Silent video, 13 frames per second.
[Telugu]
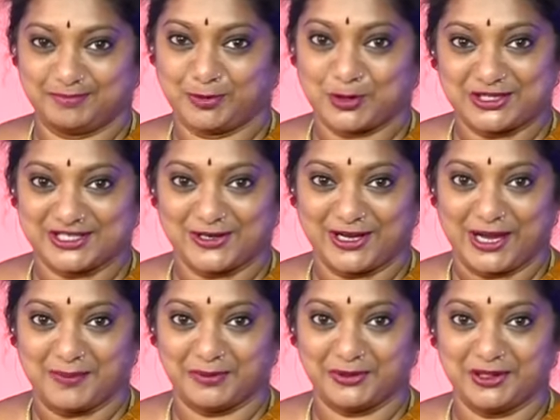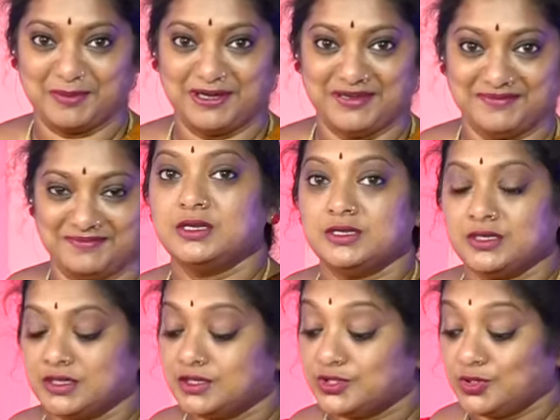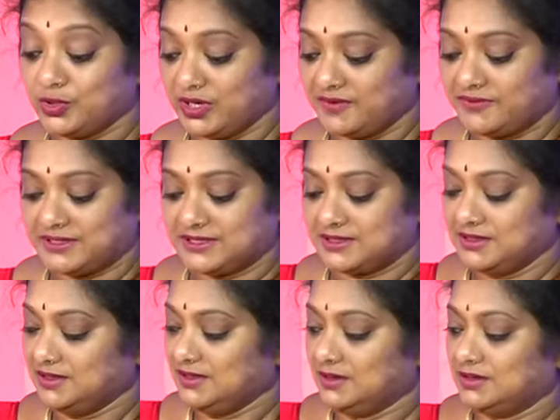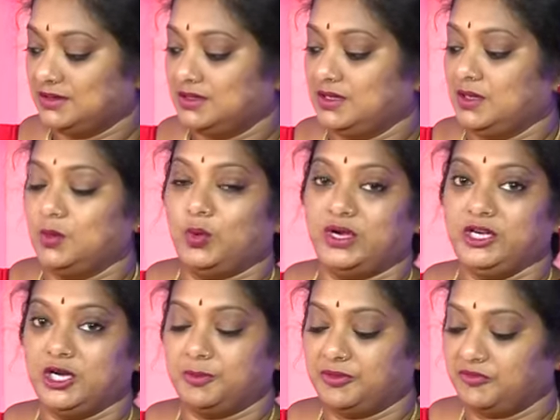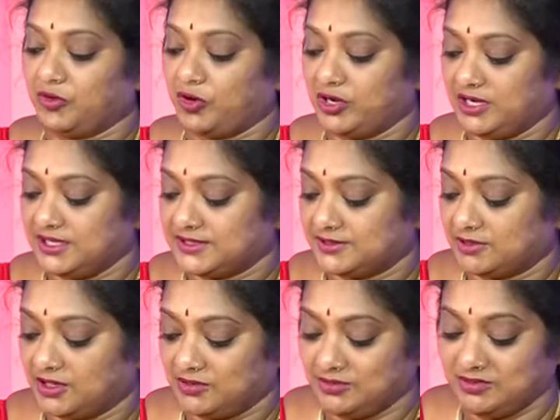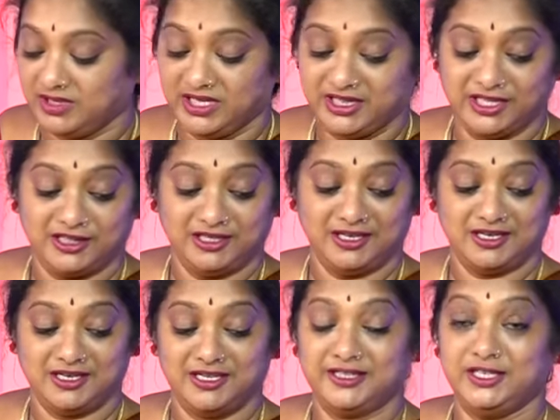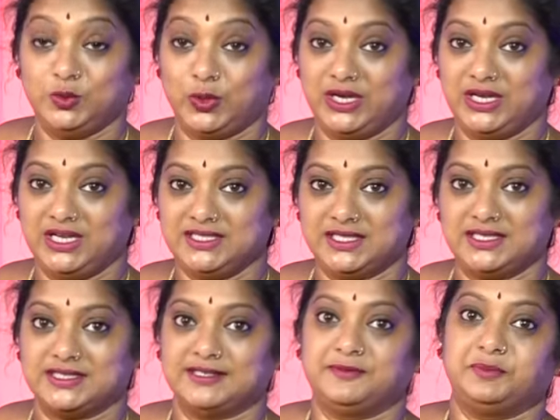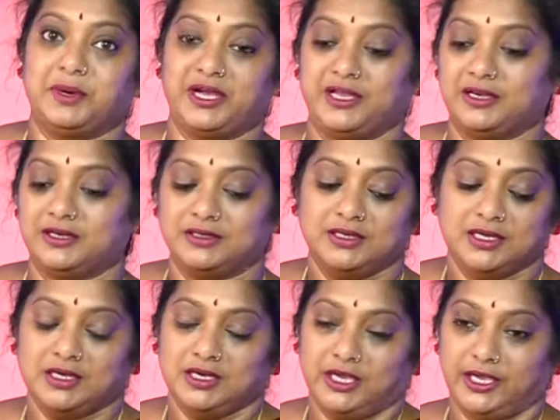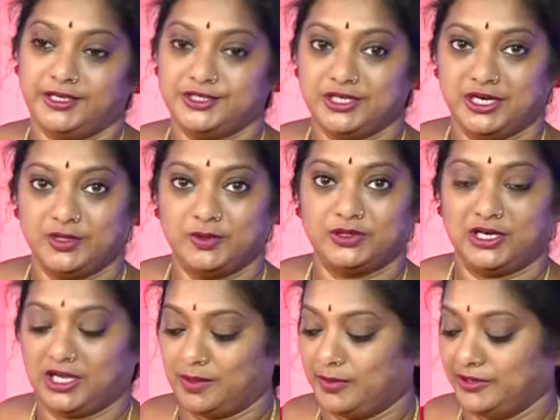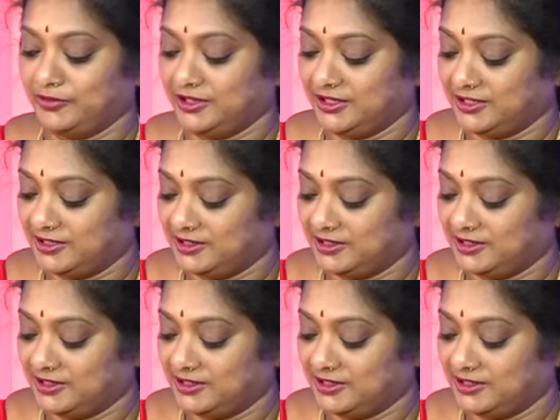ప్రాసెస్లోకి వెళ్ళిపోదామా సో నేను ఫస్ట్ వన్ కప్ ఆఫ్ ఆయిల్ వేస్తున్నాను ఇది ఎందుకంటే ఇది ట్వంటీ సెట్స్ ఆఫ్ పాయా కేజీ ఏడు వందల యాభై ఉంది